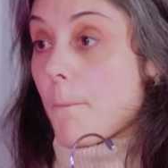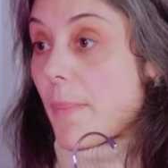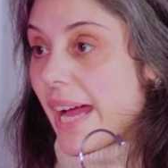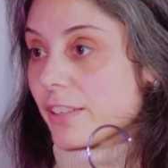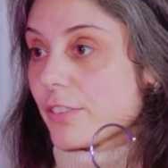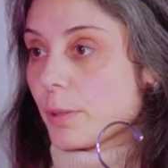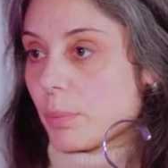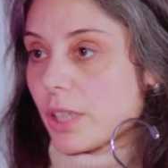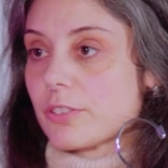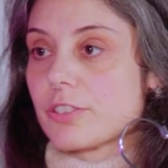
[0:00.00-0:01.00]
mais
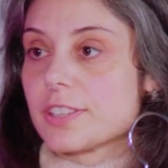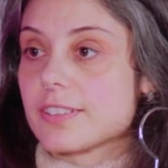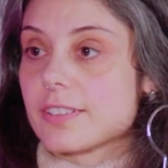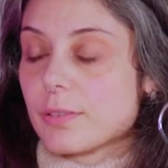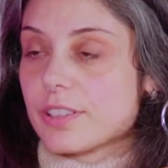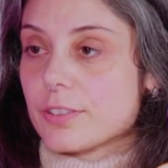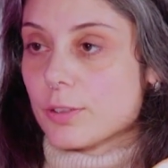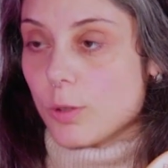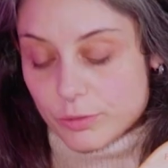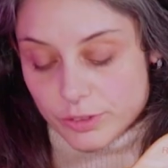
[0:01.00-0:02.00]
vibrantes que são esses
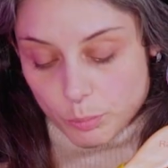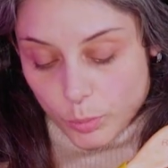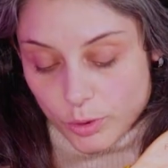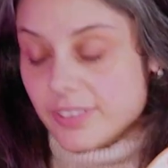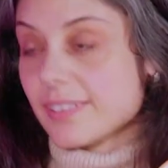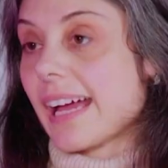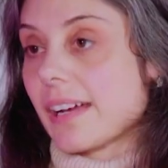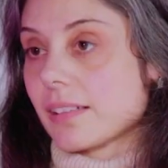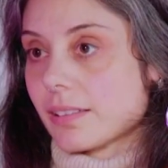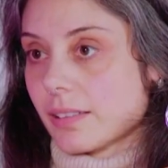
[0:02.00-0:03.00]
tons
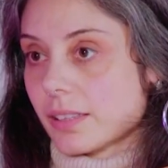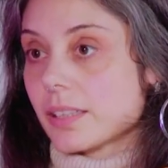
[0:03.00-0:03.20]
mostarda